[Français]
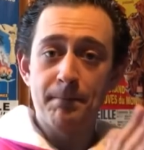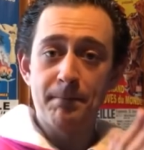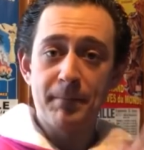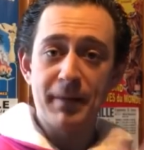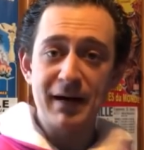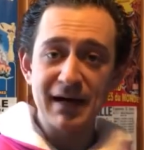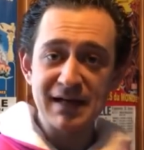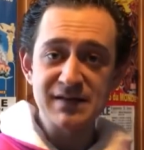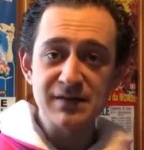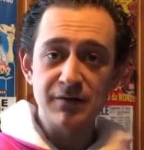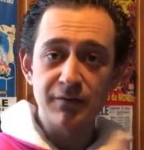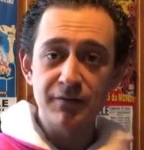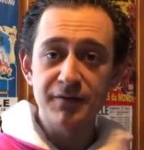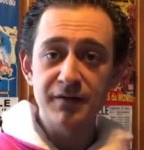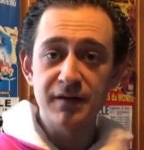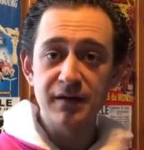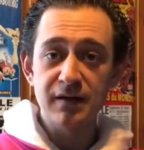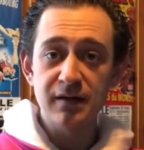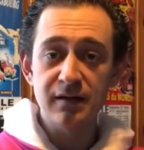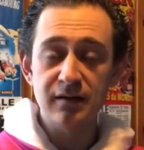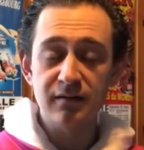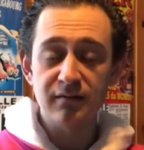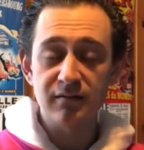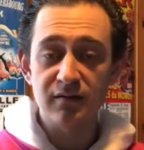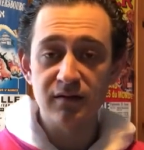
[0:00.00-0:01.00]

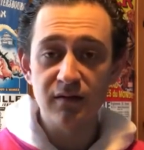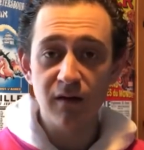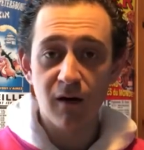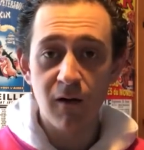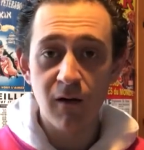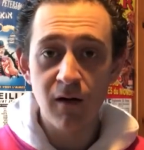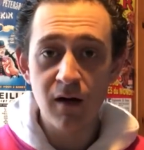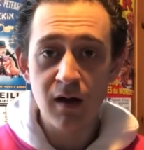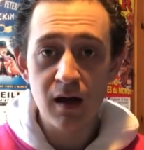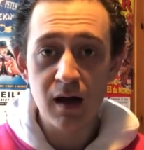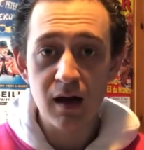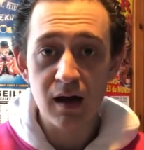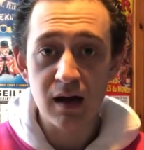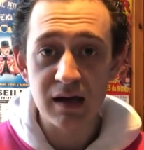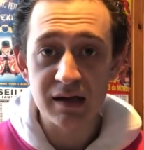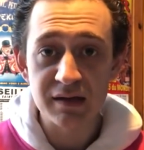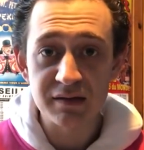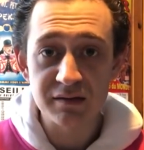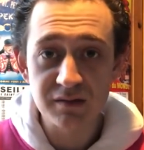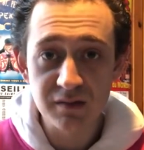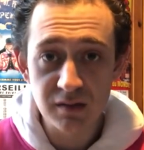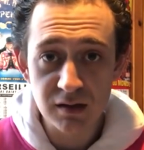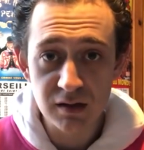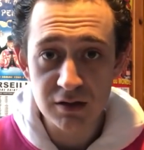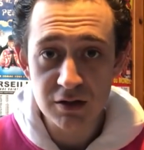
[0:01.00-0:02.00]
présenté dans la
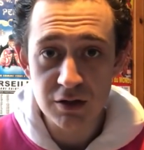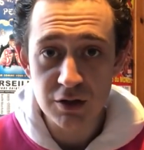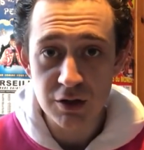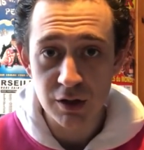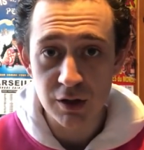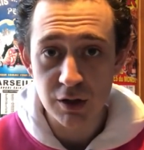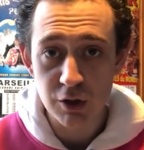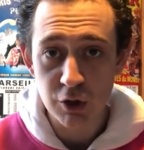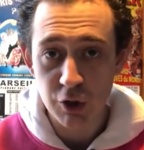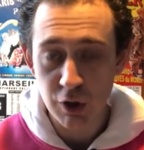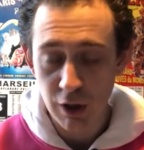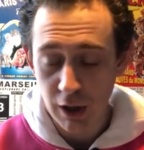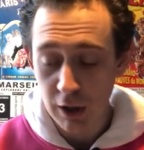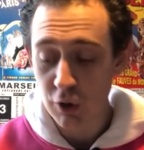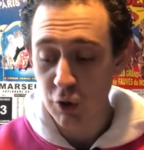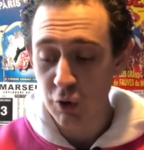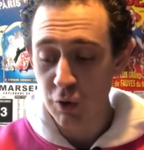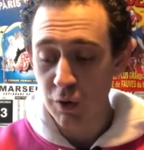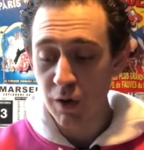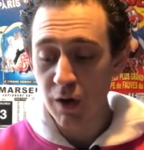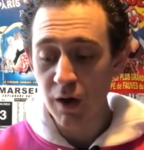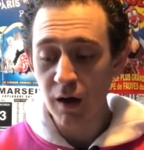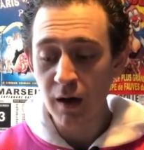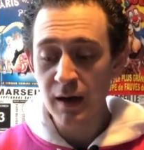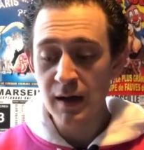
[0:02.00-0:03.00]
Dodge
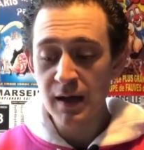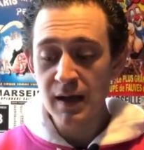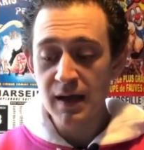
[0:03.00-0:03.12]
Charger.